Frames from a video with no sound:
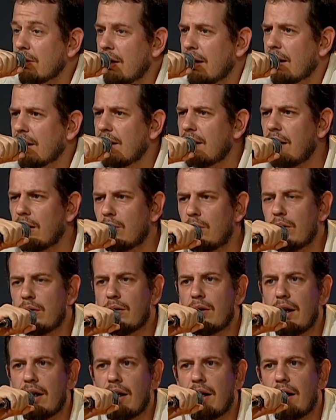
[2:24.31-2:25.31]
al arte y la
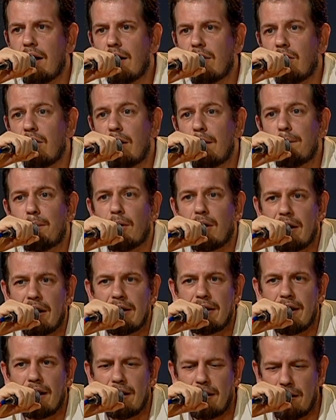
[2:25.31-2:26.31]
cultura con la
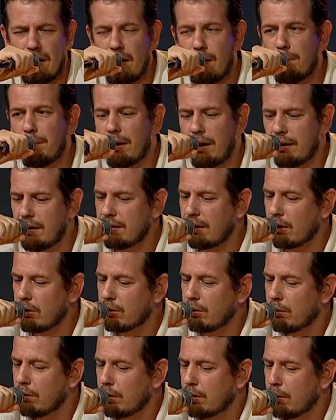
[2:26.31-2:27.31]
importancia que tienen para el desarrollo
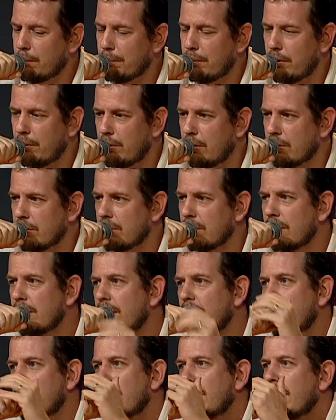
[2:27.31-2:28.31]
de nuestros pueblos.
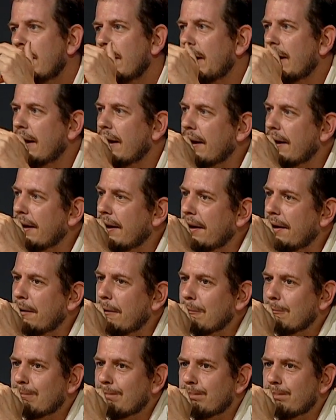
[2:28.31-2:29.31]

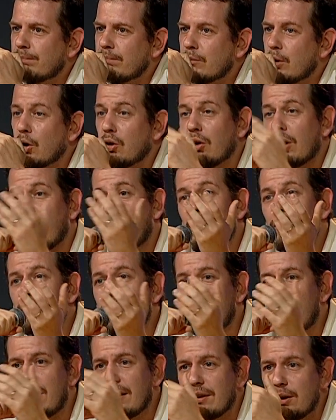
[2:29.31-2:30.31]
Em, nos tocaba
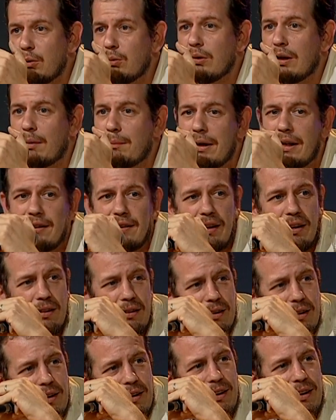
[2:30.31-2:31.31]
hablar en la segunda
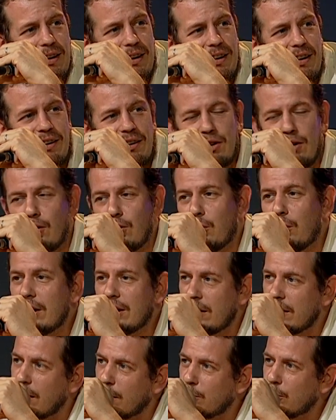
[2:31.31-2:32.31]
mesa, eh, lo cual
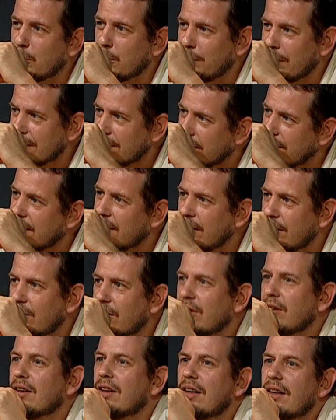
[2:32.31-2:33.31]
tenía mucho más
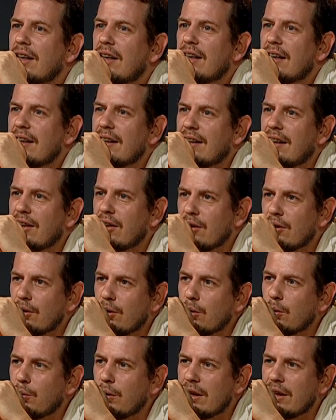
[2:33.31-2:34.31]
sentido, eh, teniendo
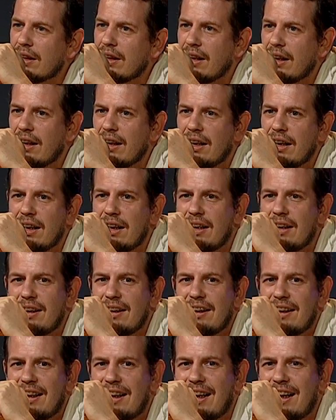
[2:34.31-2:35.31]
en cuenta
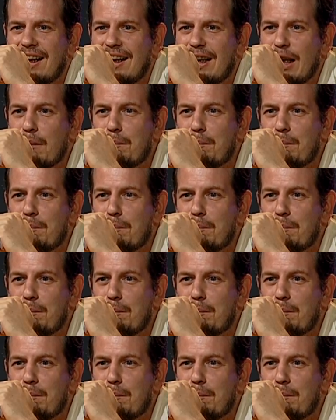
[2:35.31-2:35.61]
la